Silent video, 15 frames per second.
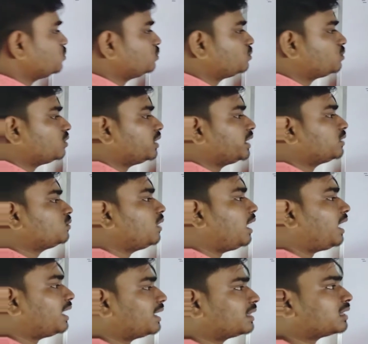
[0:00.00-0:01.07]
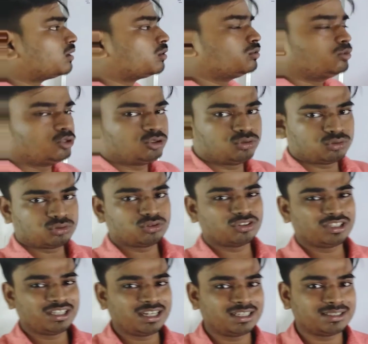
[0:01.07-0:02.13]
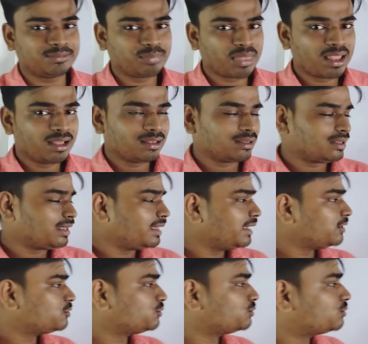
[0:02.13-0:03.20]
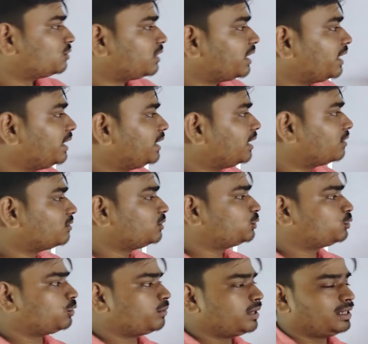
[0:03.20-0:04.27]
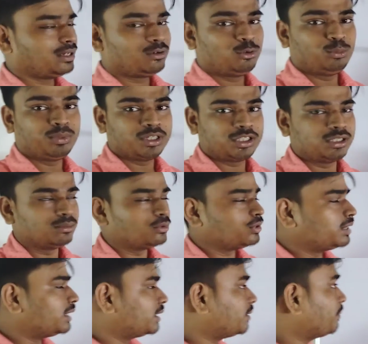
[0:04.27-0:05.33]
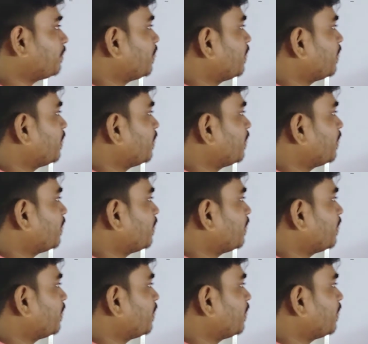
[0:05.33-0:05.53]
সূত্রটা একটু আলাদা রকমের সূত্র ঠিক আছে এই সূত্রটা এই কারণে সবাই একটু বেশি মনে রাখেন